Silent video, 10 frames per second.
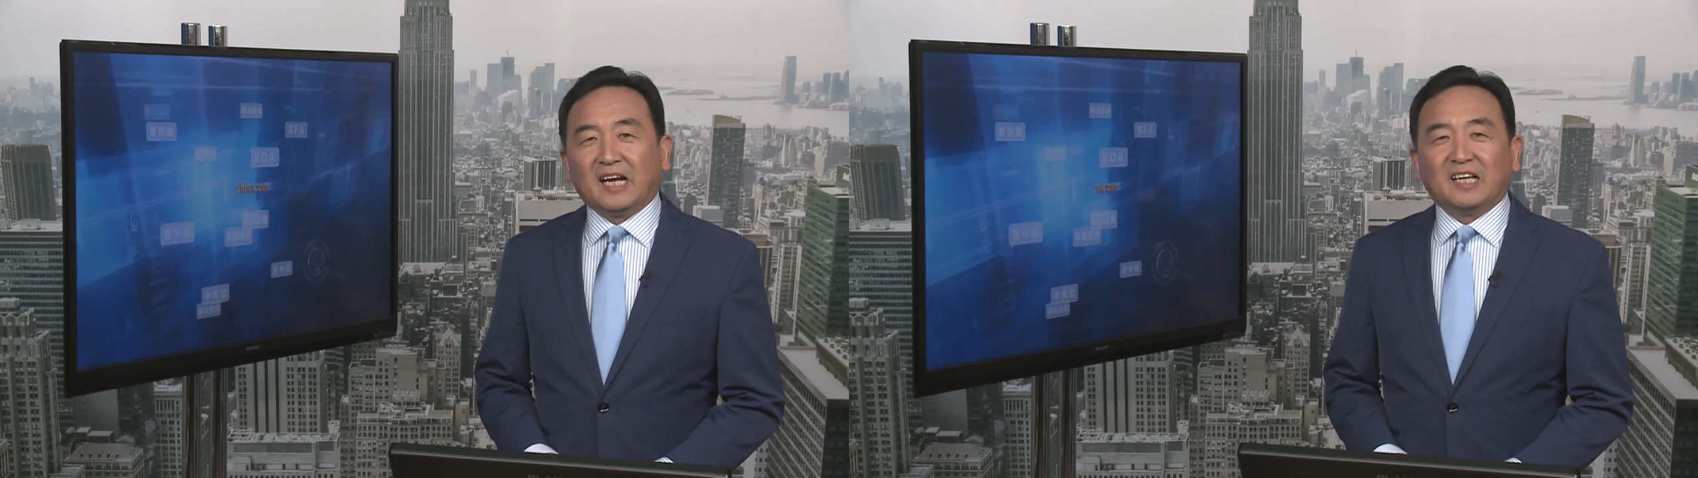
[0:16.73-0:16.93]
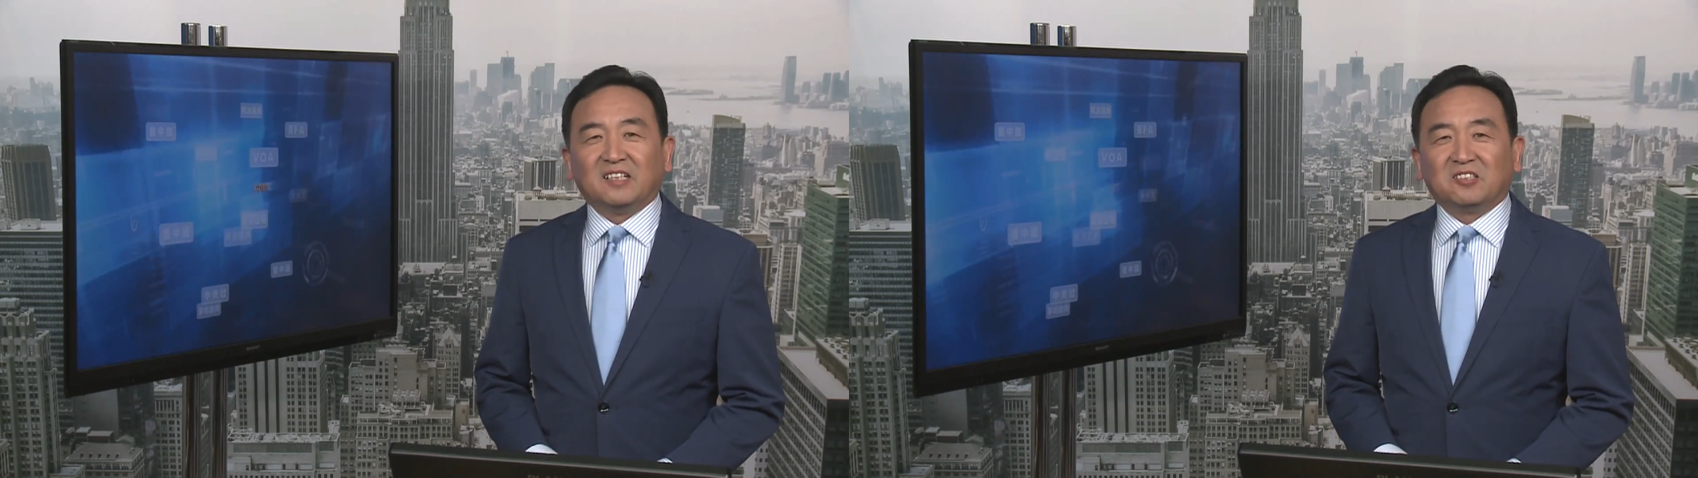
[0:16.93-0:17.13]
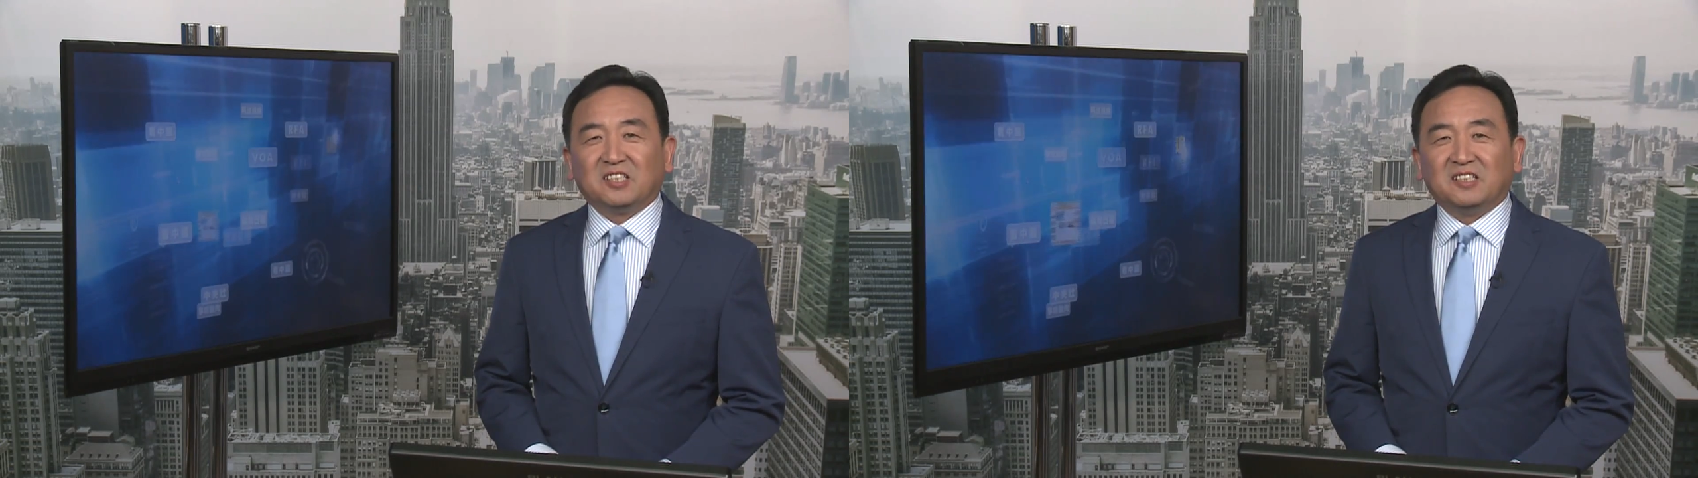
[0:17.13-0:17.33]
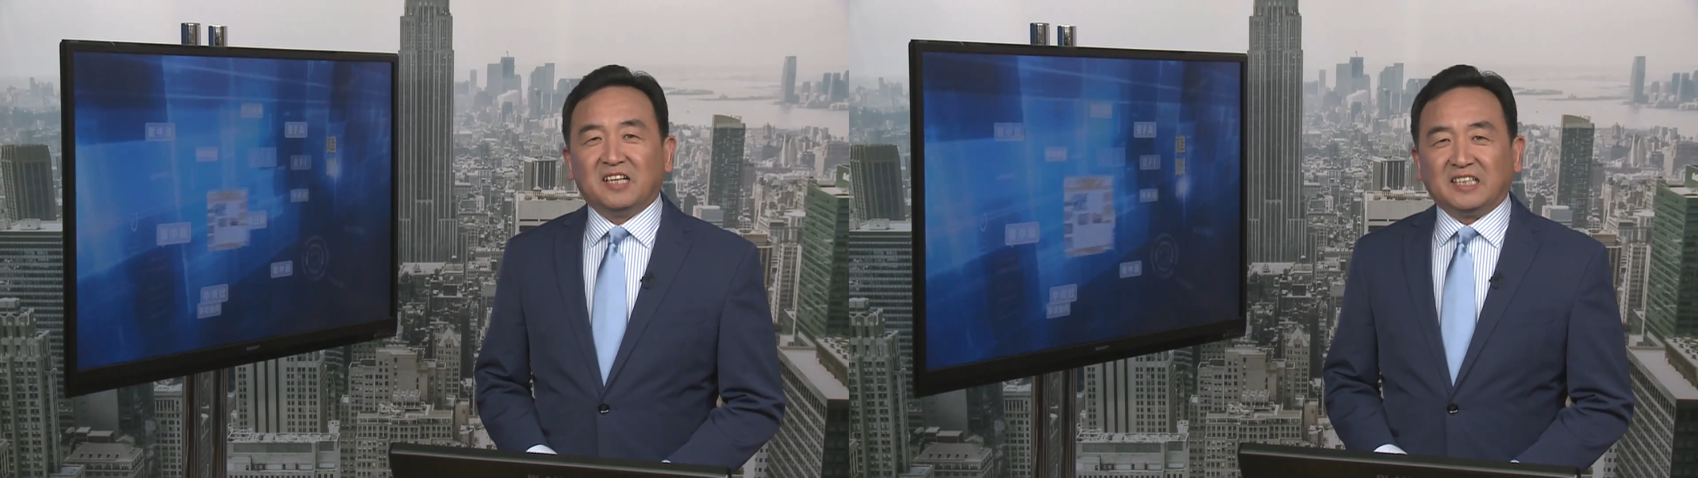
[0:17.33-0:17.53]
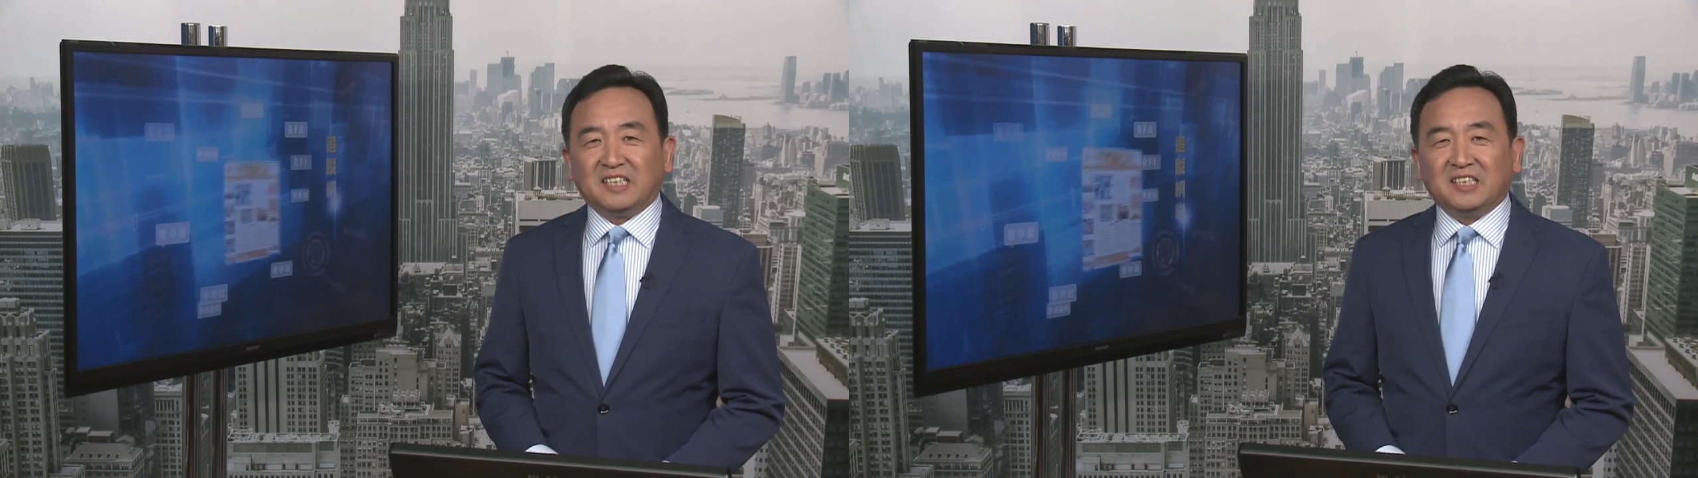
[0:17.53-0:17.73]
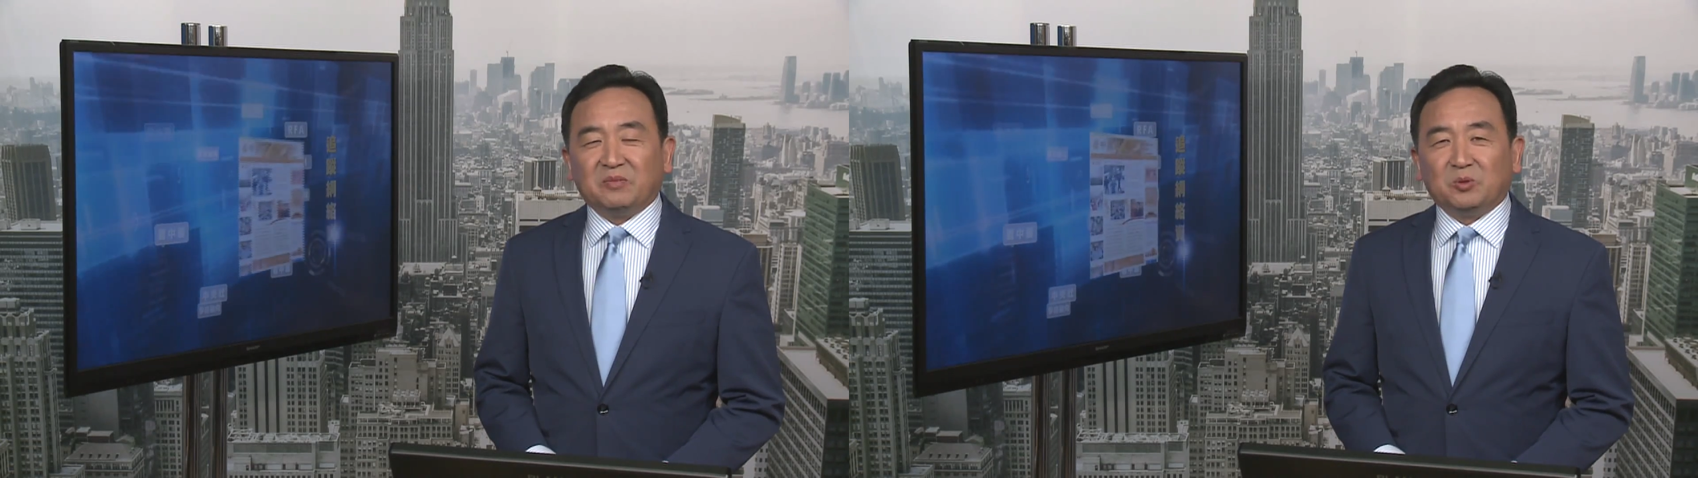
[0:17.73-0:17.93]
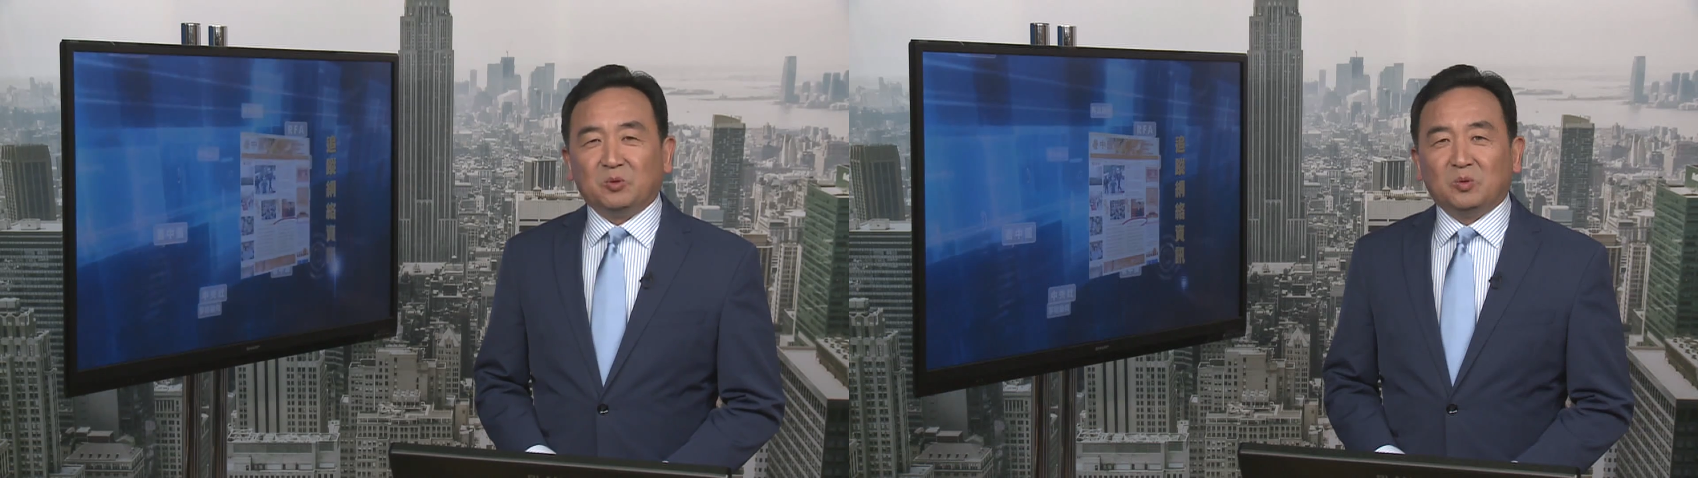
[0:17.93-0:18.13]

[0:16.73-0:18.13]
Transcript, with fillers: 来到今日点击节目，